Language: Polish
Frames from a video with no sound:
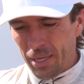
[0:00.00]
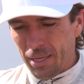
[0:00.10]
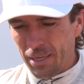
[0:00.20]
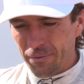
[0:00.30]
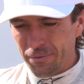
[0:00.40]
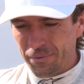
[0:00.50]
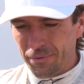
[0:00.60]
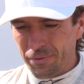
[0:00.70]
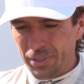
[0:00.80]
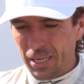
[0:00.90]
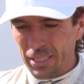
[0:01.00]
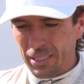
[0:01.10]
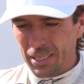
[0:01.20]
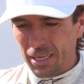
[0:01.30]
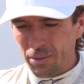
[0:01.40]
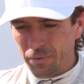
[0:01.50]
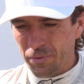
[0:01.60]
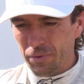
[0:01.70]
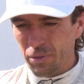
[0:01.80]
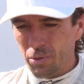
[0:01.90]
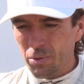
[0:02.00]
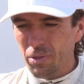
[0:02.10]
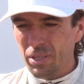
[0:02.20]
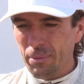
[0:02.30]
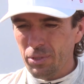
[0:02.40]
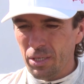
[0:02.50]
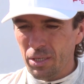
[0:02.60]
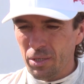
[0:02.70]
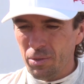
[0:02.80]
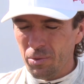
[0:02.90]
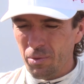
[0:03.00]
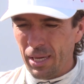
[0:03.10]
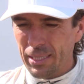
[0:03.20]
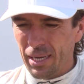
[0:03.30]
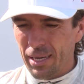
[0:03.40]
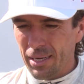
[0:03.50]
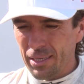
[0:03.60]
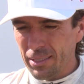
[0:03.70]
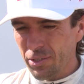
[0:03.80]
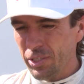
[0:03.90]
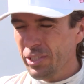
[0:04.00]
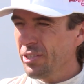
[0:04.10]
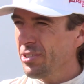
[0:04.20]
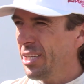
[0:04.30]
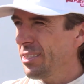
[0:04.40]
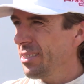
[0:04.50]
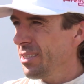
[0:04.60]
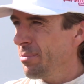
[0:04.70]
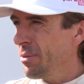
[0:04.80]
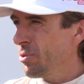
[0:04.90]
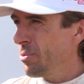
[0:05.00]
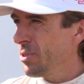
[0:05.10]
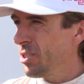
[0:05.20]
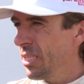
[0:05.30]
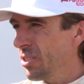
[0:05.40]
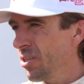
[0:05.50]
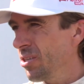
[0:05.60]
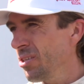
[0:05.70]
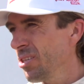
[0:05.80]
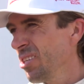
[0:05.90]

E, wiele tych rajdów trudno nam się układa, ale to jest cross country, chyba musi być ciężko.